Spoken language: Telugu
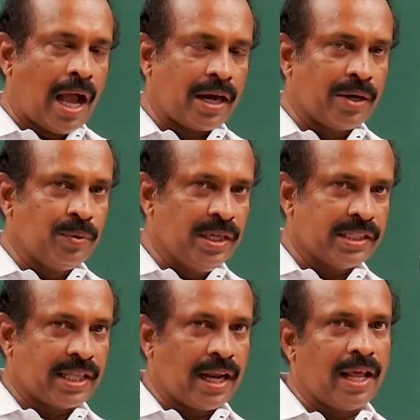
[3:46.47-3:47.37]
అక్కడ ఉండే
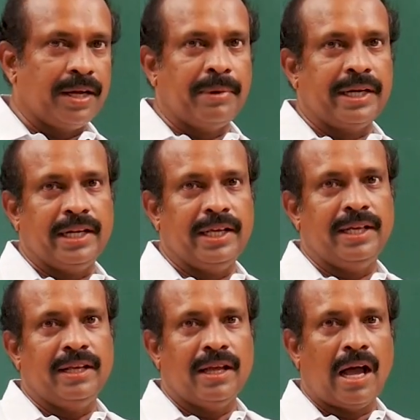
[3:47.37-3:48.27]
స్థలాన్ని బట్టి
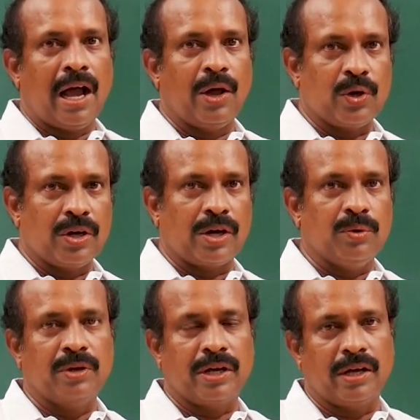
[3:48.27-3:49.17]
ఆ యొక్క
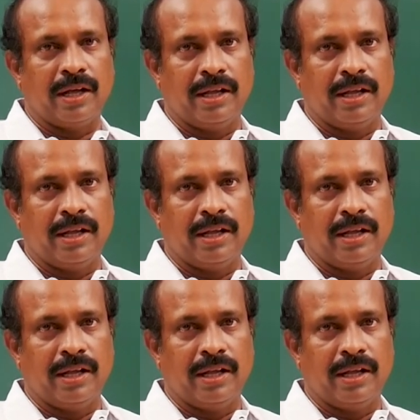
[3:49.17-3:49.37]
గ్రహం యొక్క